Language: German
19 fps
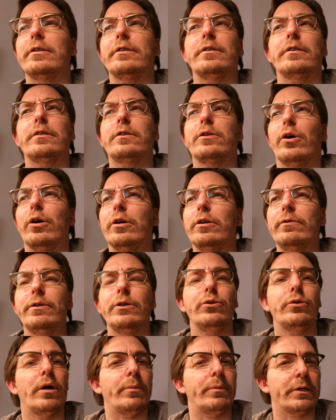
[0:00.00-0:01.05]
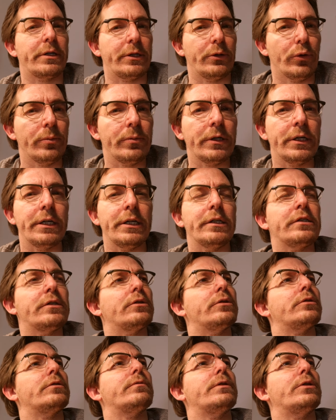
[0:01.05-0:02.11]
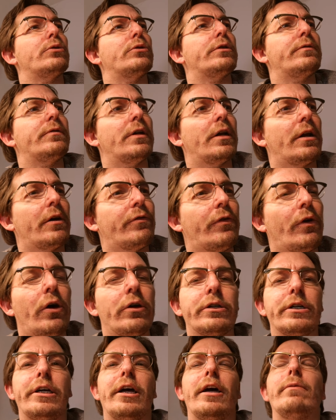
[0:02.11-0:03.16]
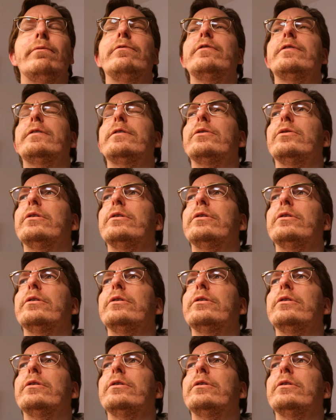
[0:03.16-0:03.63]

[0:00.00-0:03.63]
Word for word: das ist toll, wie du damit umgehst und wie du dich wieder nach vorne kämpfst.